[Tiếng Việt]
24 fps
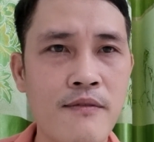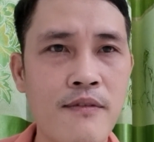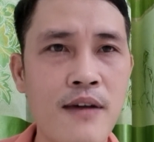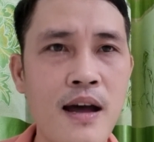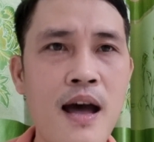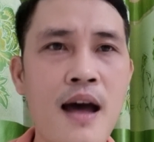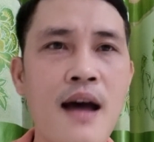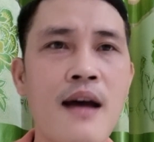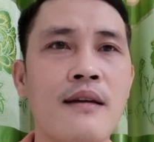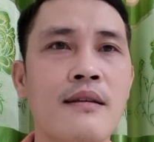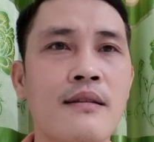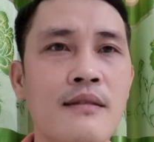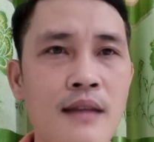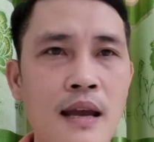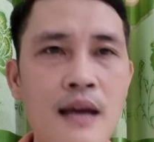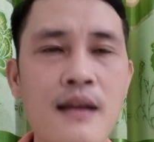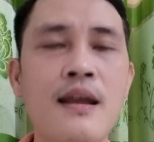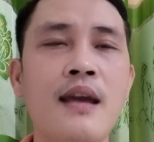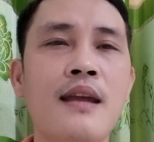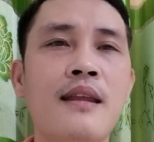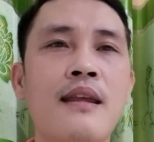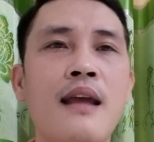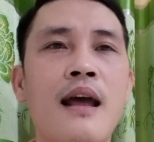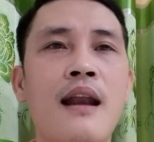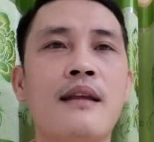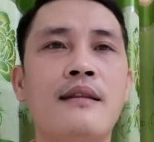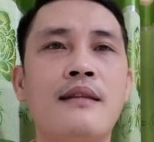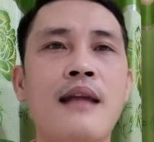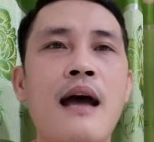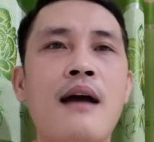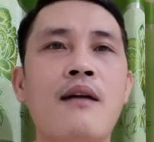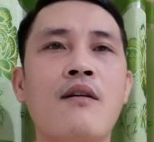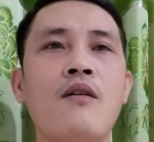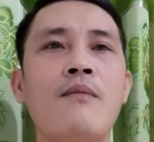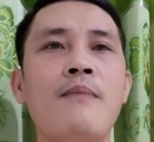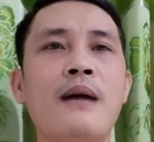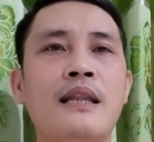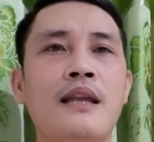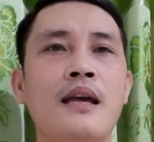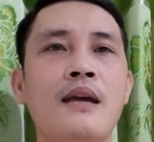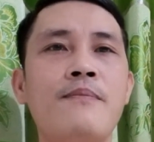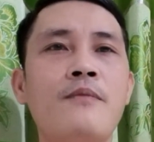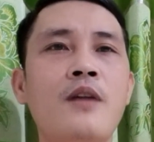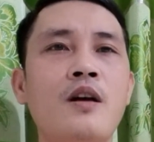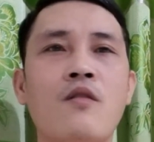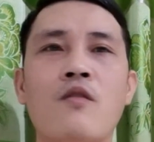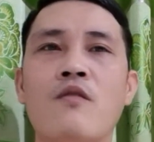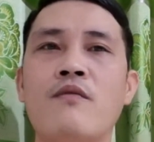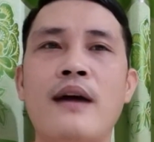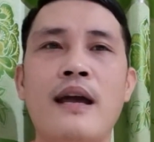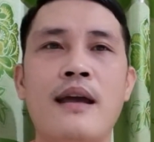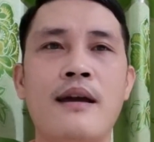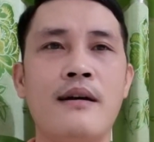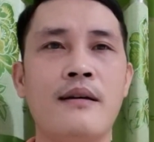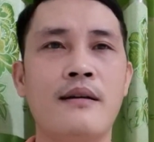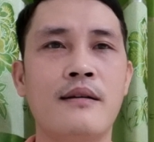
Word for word: và điển hình nhà tàng có bà thím cũng vậy